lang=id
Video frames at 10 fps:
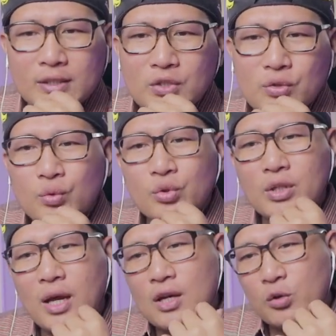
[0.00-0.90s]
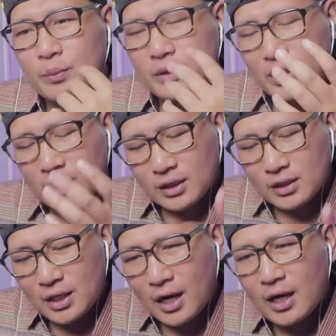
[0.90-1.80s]
Sesungguhnya aku
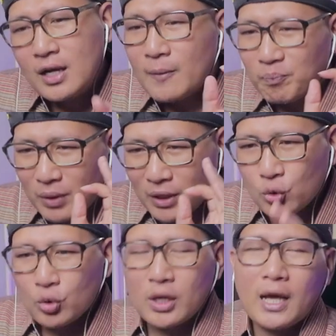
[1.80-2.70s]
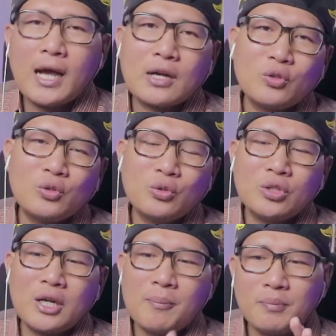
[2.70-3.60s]
menderita, bantulah
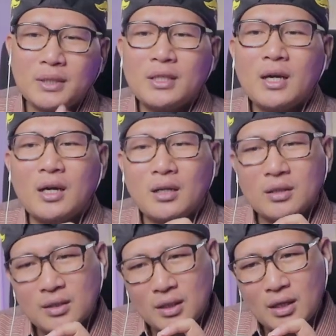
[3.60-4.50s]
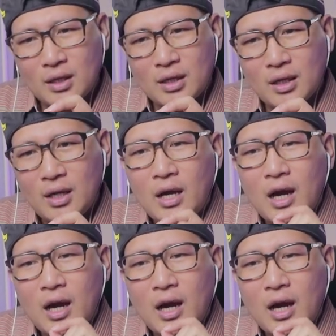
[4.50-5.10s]
aku demi Allah.